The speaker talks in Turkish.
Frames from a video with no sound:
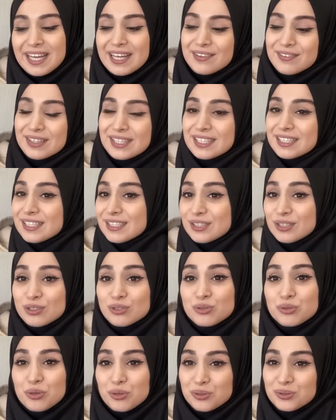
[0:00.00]
Ve inanın
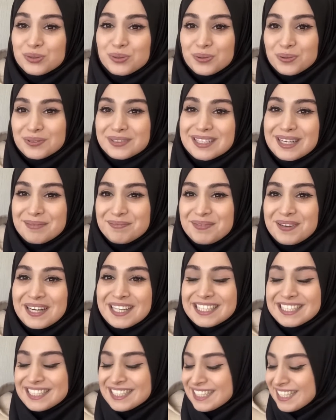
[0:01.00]
çok çok güzel
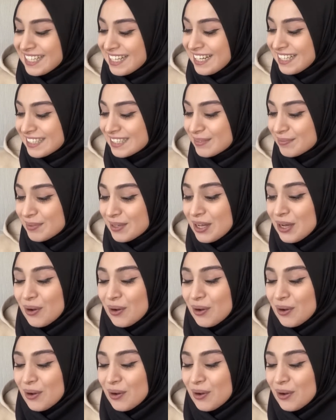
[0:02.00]
parçalar aldım.